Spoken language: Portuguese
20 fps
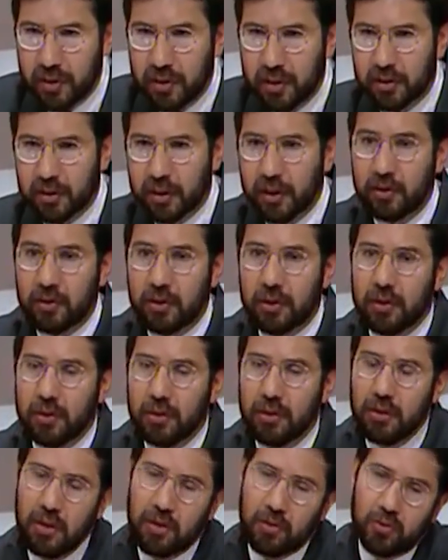Ele tanto, decidiu
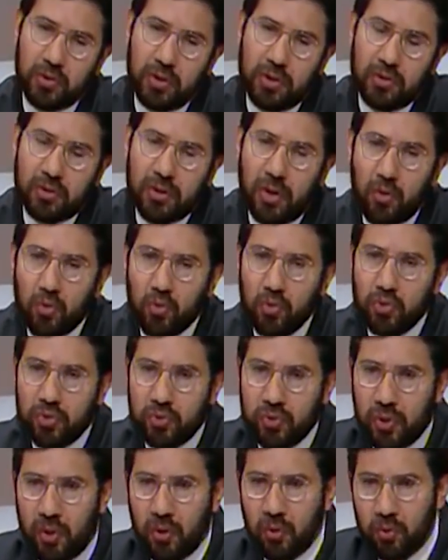sim. Não, tanto que alguns,
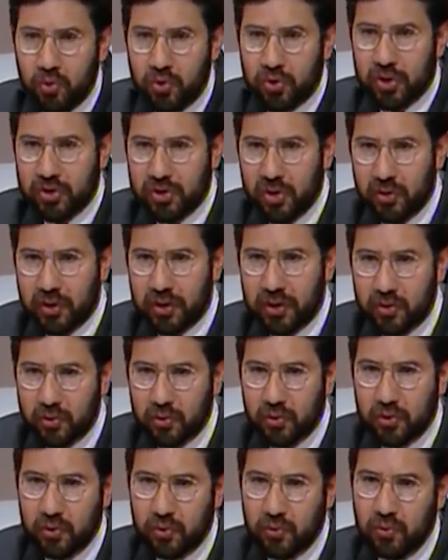alguns restaurantes
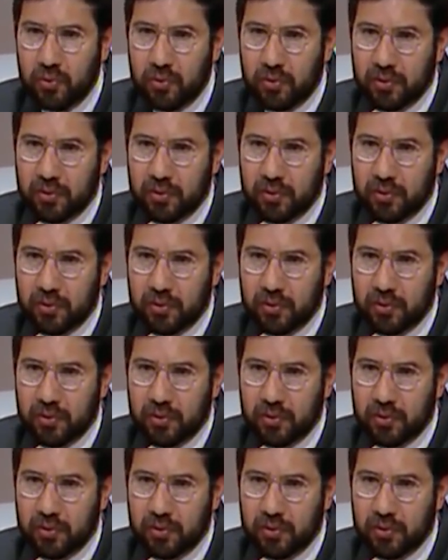continuam.